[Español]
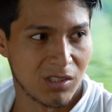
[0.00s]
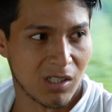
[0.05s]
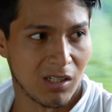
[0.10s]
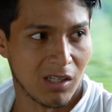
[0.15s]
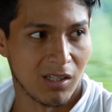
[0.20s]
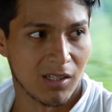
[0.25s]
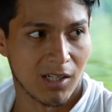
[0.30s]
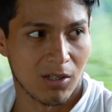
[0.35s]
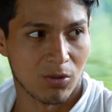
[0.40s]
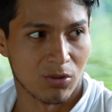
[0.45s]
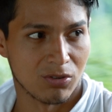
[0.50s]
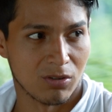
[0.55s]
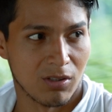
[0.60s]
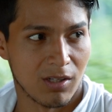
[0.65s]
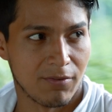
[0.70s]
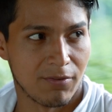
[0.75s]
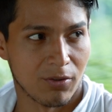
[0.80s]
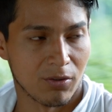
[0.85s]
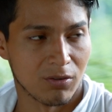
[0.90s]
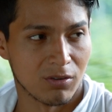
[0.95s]
Janina cruzó
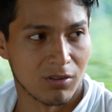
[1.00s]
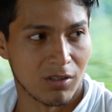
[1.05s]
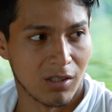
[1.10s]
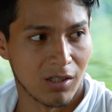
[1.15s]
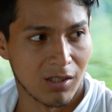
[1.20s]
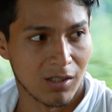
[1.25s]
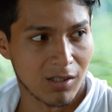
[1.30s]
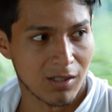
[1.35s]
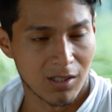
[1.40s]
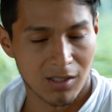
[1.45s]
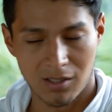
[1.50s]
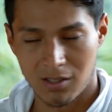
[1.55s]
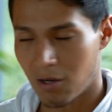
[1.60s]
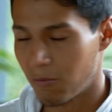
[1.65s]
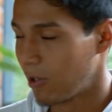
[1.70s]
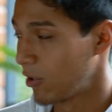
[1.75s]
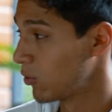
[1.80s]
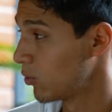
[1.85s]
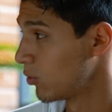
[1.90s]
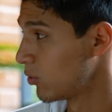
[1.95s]
la frontera
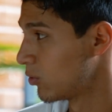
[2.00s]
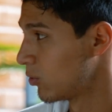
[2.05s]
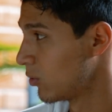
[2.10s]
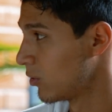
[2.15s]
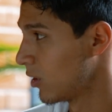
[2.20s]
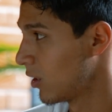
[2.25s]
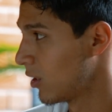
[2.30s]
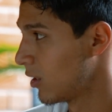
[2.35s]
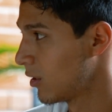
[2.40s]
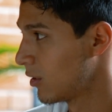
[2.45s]
cavando un túnel.